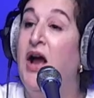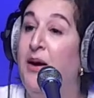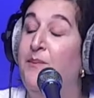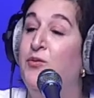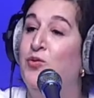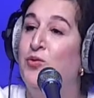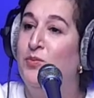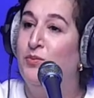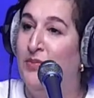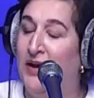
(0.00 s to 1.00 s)
امنوا
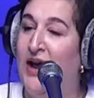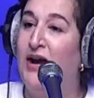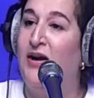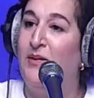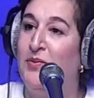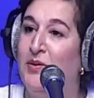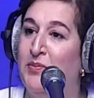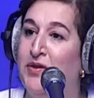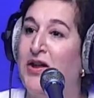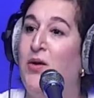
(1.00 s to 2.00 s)
بالحق
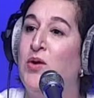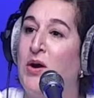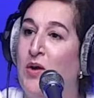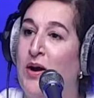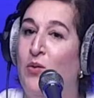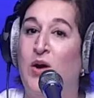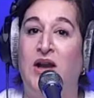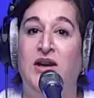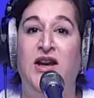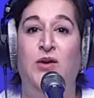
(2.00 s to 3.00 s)
بالثوره
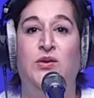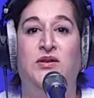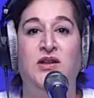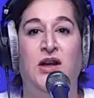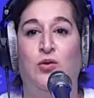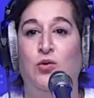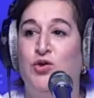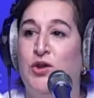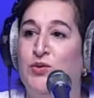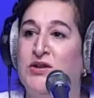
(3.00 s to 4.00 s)
وخلاوا الدنيا الكل
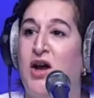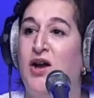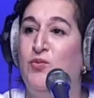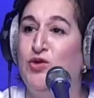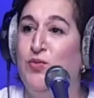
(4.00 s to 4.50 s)
وجابوا صغارهم